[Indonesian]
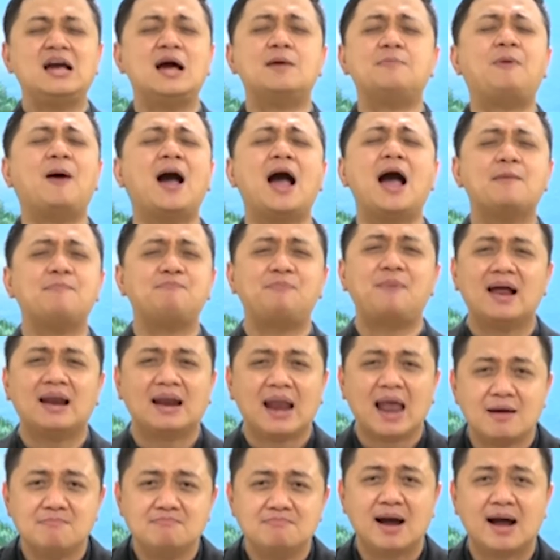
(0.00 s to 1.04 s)
Gak apa-apa
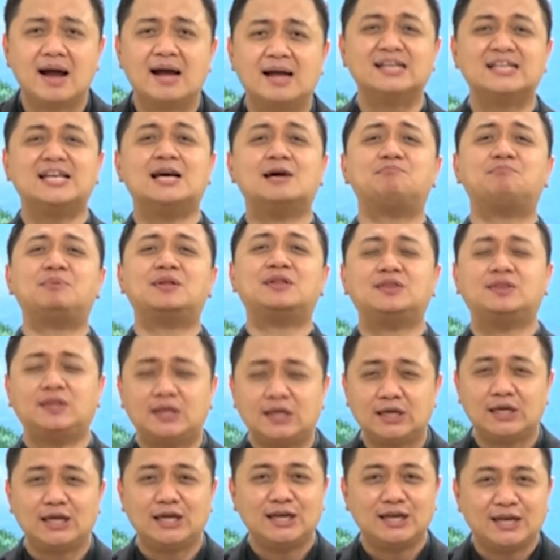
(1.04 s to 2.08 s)
lama, yang
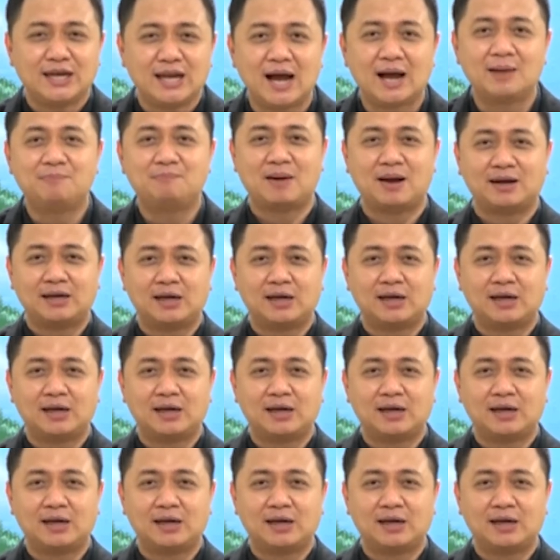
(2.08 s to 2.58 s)
penting indah